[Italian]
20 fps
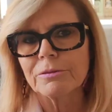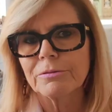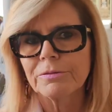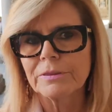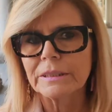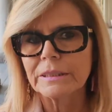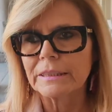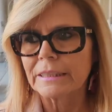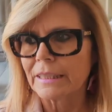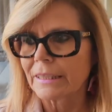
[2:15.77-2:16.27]
la
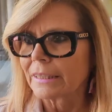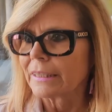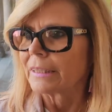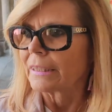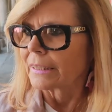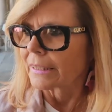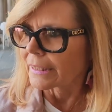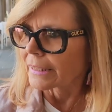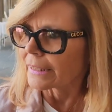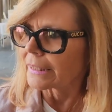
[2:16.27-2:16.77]
diffida
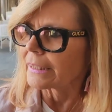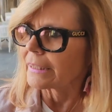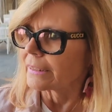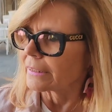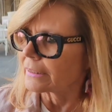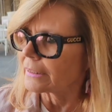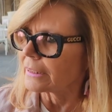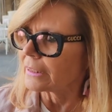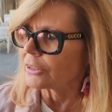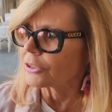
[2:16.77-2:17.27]

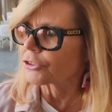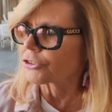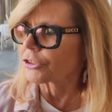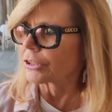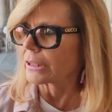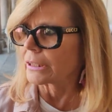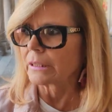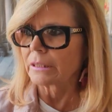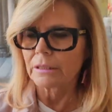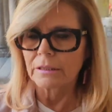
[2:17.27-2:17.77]
che
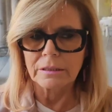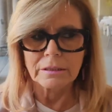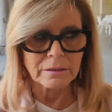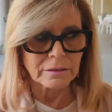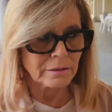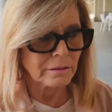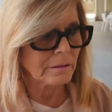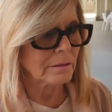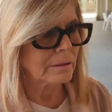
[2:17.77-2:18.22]
dice eh,